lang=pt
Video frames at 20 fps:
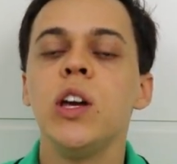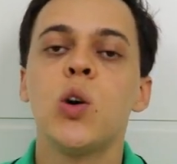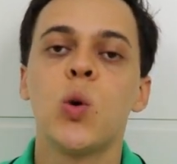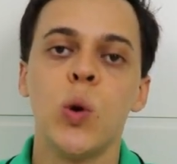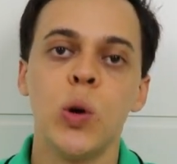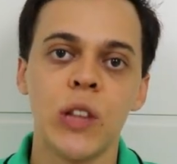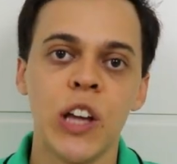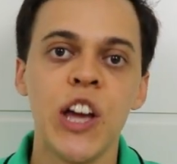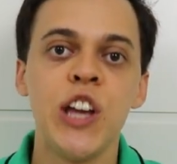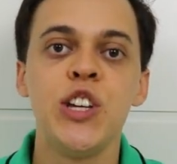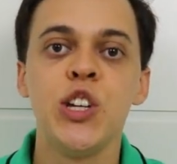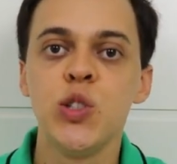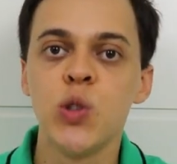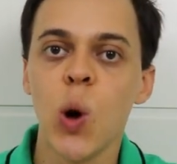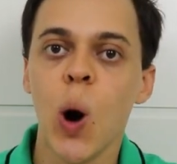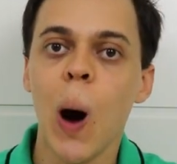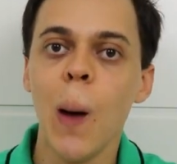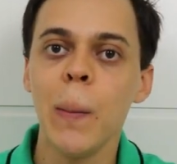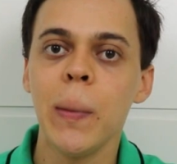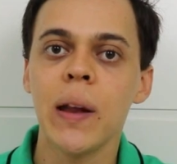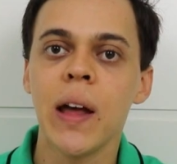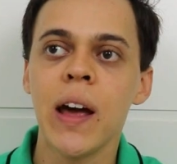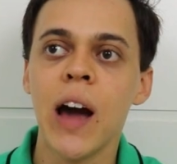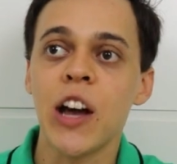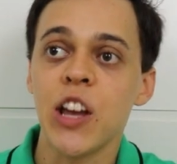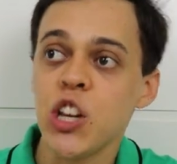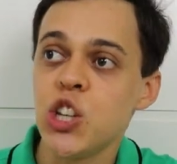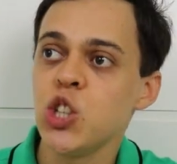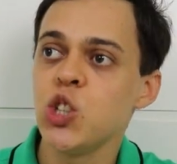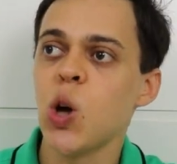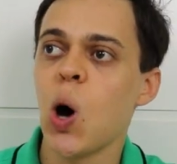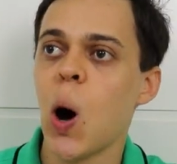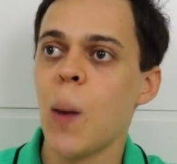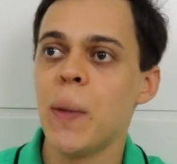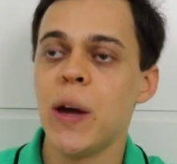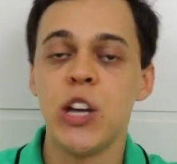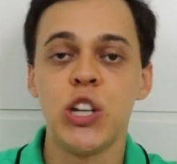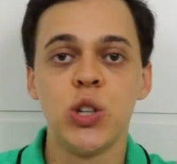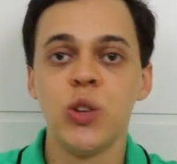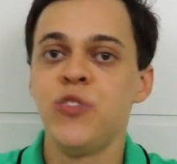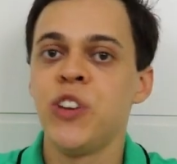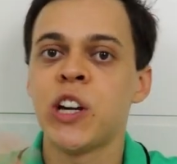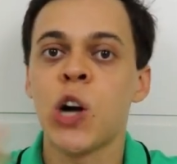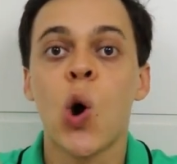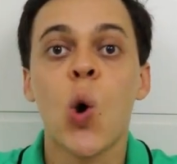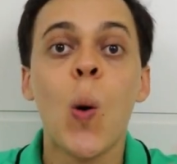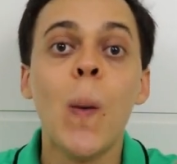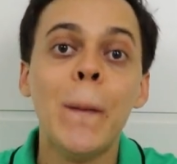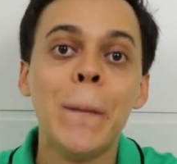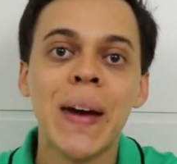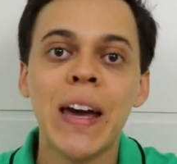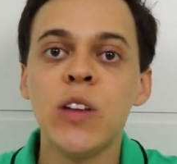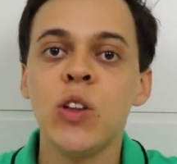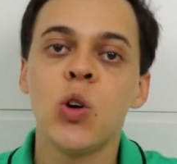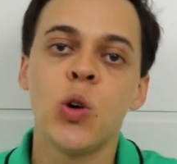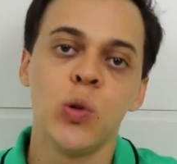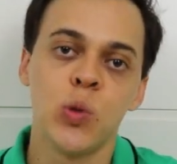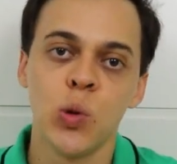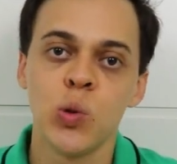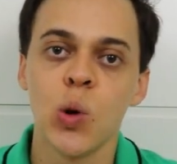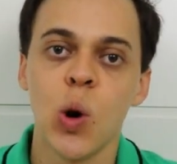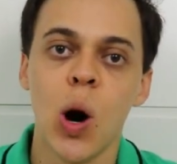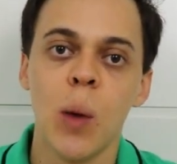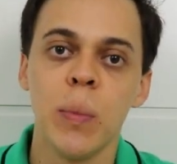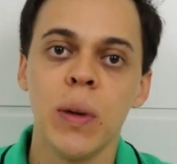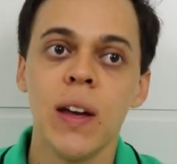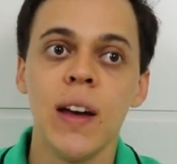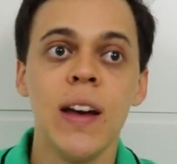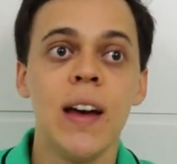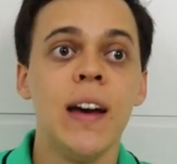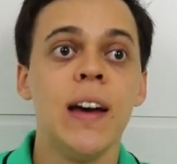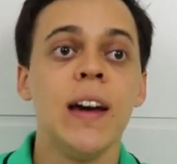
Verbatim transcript: E quando a gente dorme, né, a gente dorme, a gente não fica comendo enquanto dorme.